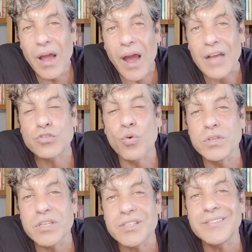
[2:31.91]
As
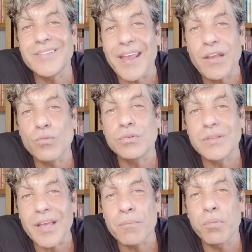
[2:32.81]
coisas têm um
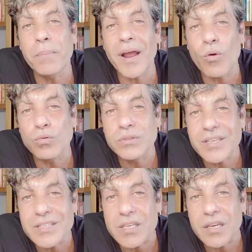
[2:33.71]
tempo para
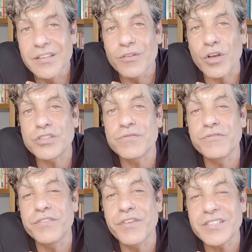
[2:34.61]
acontecer. Nós
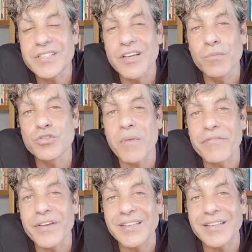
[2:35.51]
vivenciamos uma
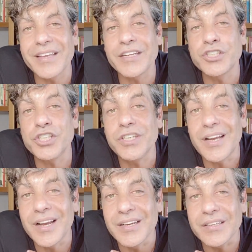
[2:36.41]
verdadeira
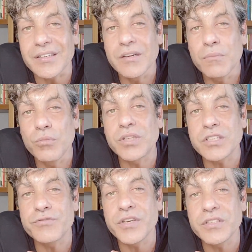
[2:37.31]
gincana
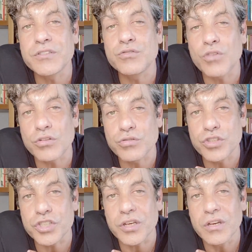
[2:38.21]
muitas vezes no nosso
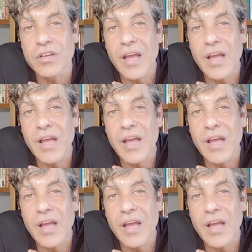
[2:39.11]
dia.